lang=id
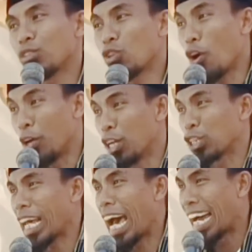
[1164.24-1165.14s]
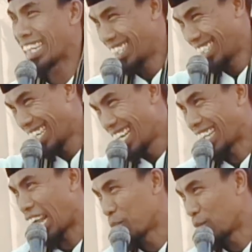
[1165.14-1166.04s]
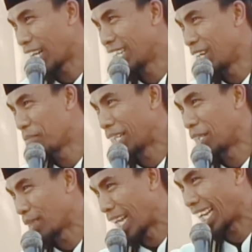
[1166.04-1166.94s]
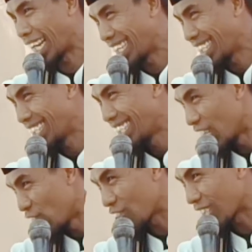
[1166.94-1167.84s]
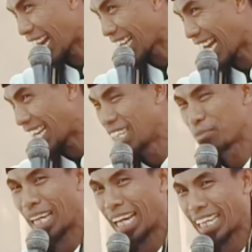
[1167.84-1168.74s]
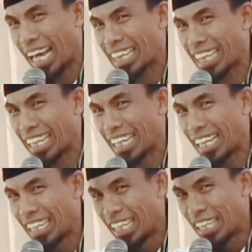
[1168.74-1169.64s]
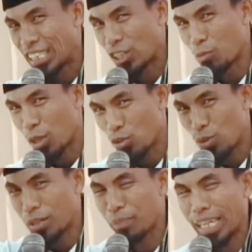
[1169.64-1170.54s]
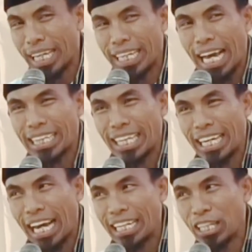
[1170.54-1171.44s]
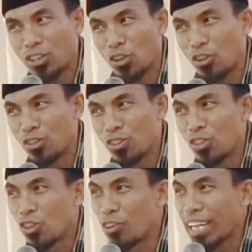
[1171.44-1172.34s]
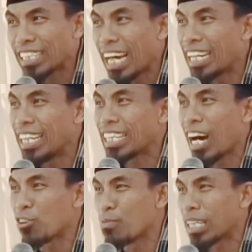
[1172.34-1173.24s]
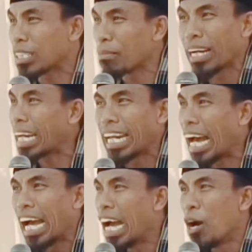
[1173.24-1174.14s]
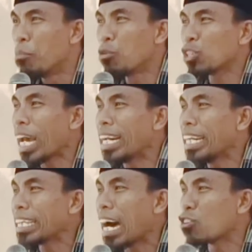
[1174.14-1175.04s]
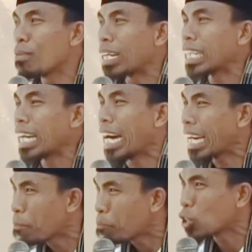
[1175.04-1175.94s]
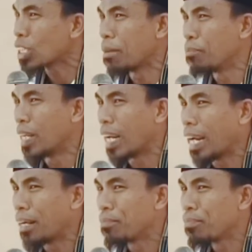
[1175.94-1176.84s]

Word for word: Zahir sehat. Engmun edalim andi penyakit. Dokter lah ada penyakit hati nih kak si nomor dua penyakit ate kak dintoh orang si andi tak aromasa mangkana mun si andi tak aromasa kak repot senambut naga